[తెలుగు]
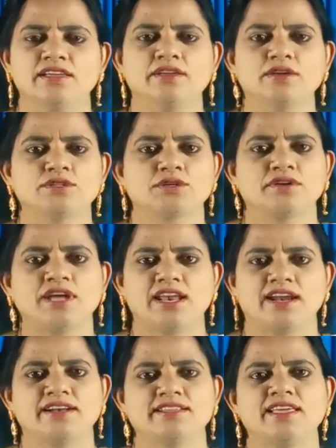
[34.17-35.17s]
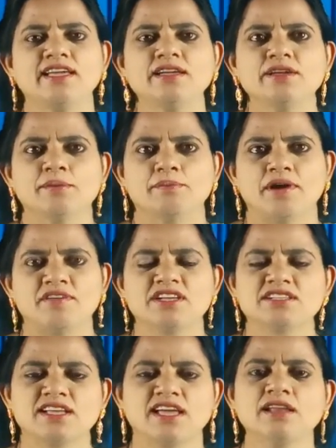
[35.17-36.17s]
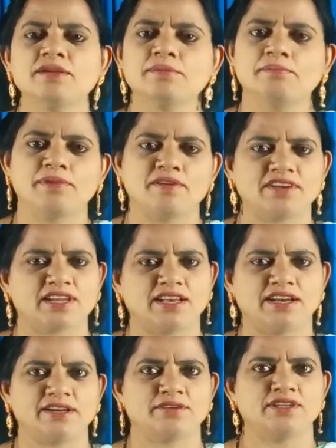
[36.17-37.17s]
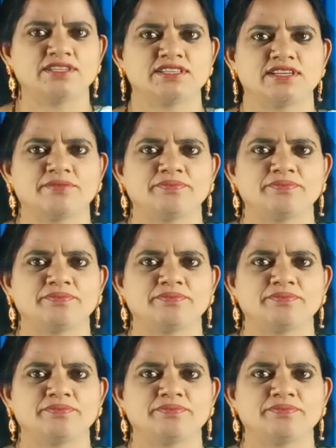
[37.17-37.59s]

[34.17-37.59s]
ఈరోజు కూడా అలాంటిదే పవర్ స్టార్ పవన్ కళ్యాణ్ గురించి